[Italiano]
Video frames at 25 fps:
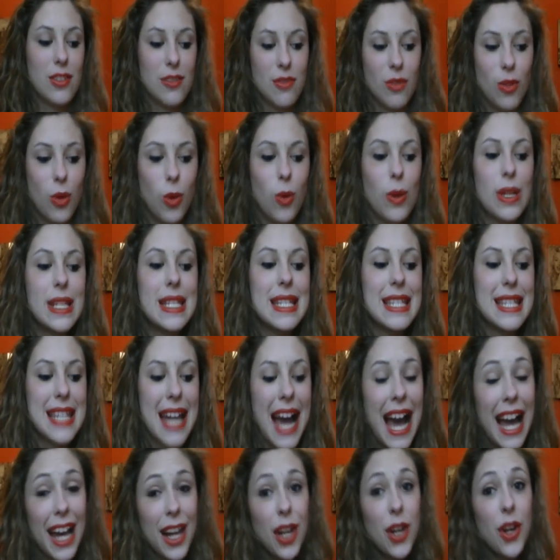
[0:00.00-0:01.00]

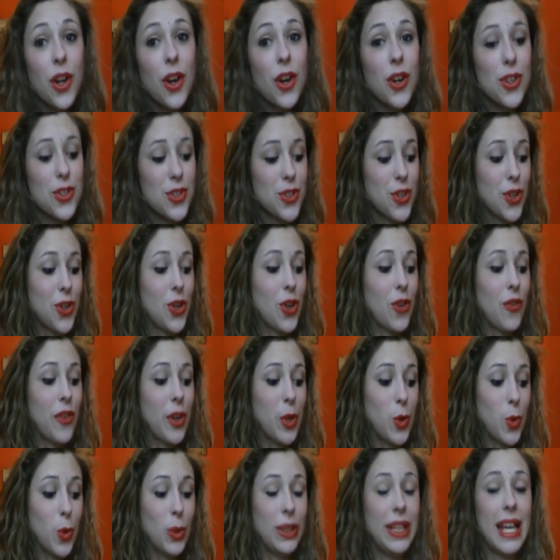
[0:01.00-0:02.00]
Quest'anno sono
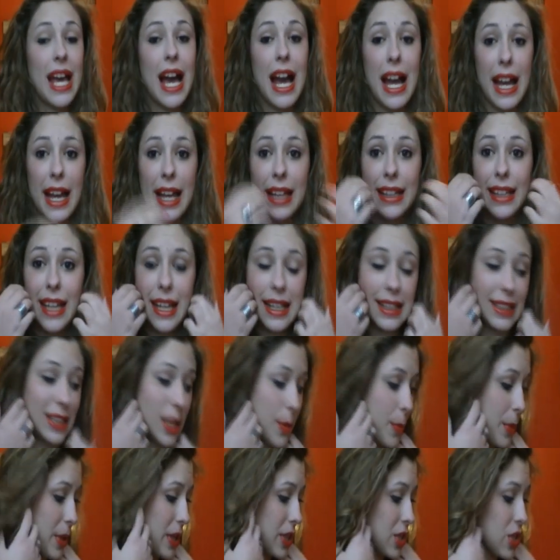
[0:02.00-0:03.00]
venute anche
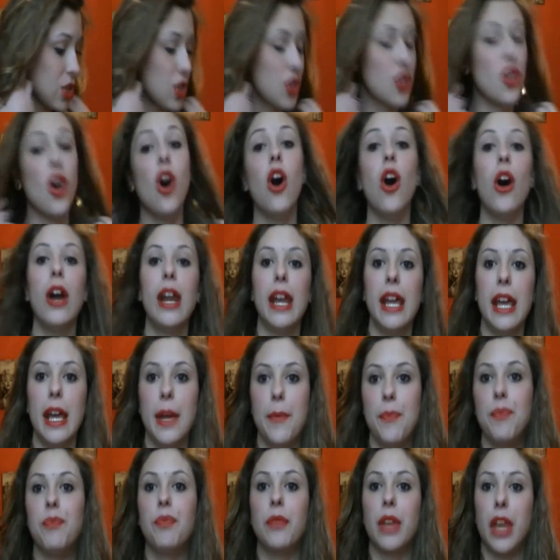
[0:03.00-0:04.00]
tante
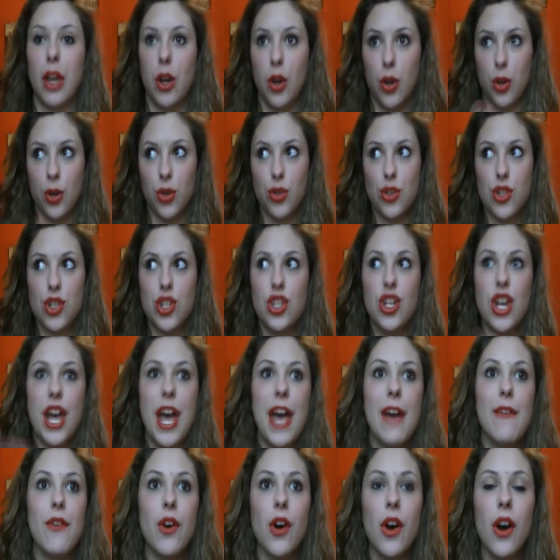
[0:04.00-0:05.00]
persone che
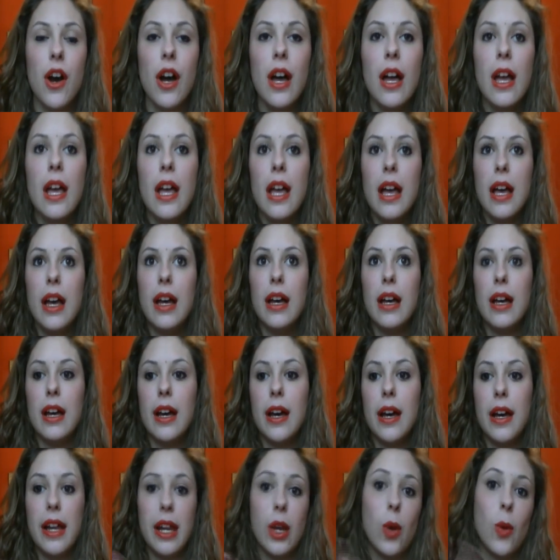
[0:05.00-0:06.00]
conoscevo
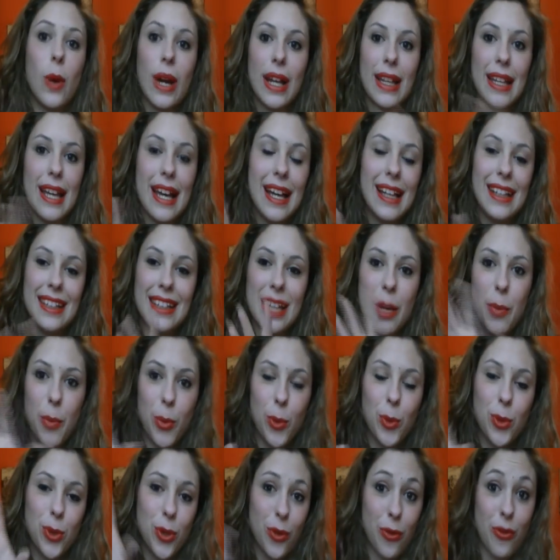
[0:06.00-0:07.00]
eh, riguardanti
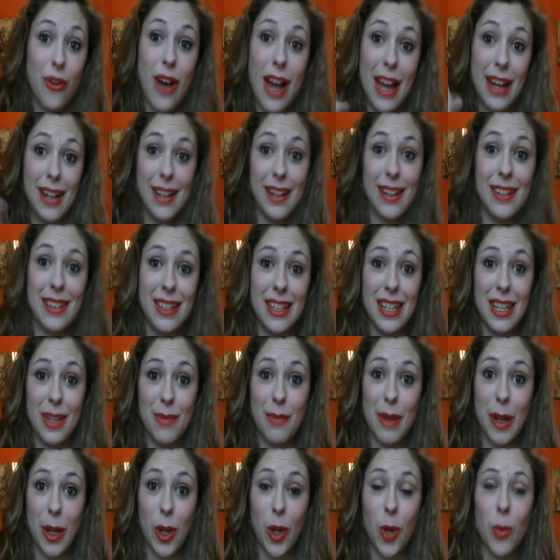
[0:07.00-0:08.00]
appunto fan di
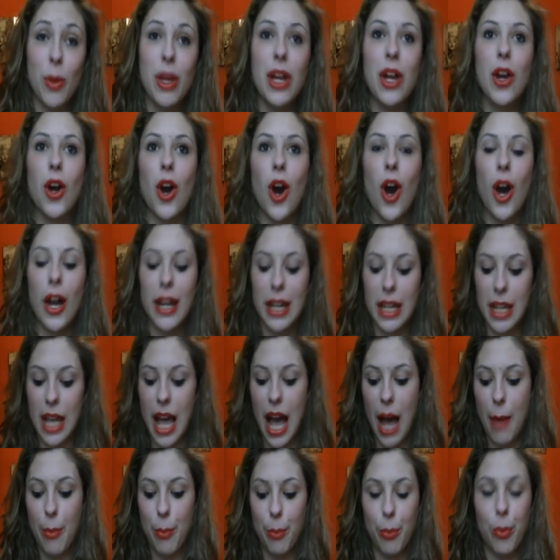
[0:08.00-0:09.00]
Marco Mengoni
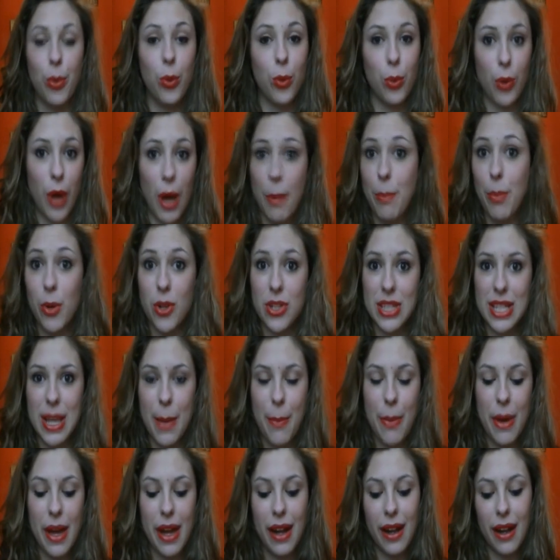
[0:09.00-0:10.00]
app apposta
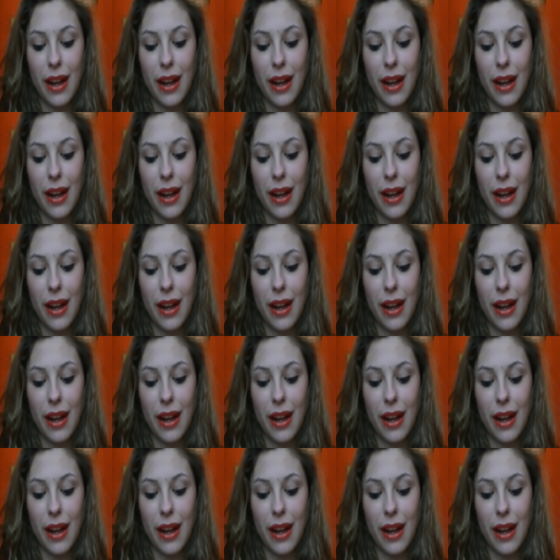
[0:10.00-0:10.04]
per,